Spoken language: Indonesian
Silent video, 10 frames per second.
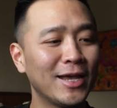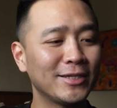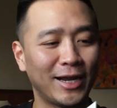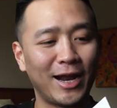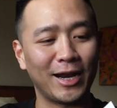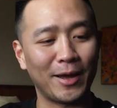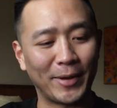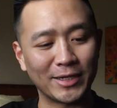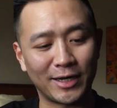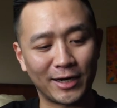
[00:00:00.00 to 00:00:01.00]
sekarang harga
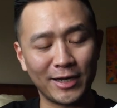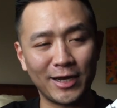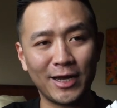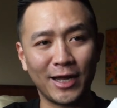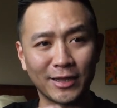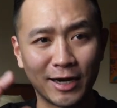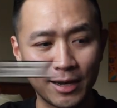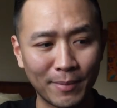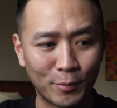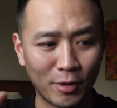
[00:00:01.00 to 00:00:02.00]
pasarnya antara
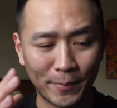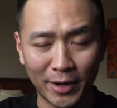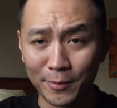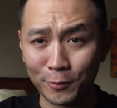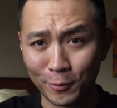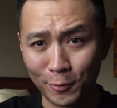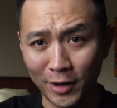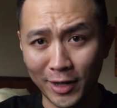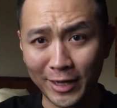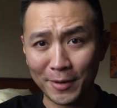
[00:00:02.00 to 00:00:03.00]
50 sampai 60
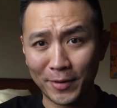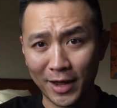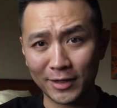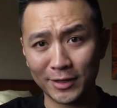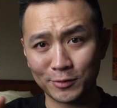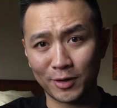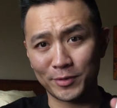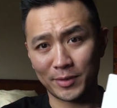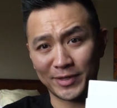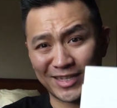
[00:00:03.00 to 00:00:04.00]
dolar yang berarti sudah
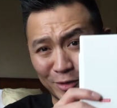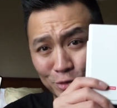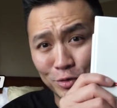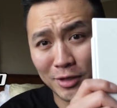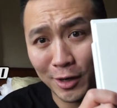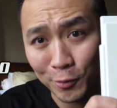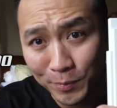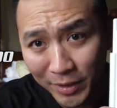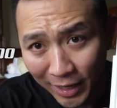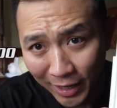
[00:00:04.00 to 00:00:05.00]
mencapai 1 juta
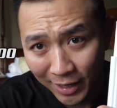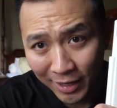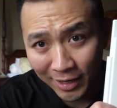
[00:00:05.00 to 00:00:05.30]
rupiah.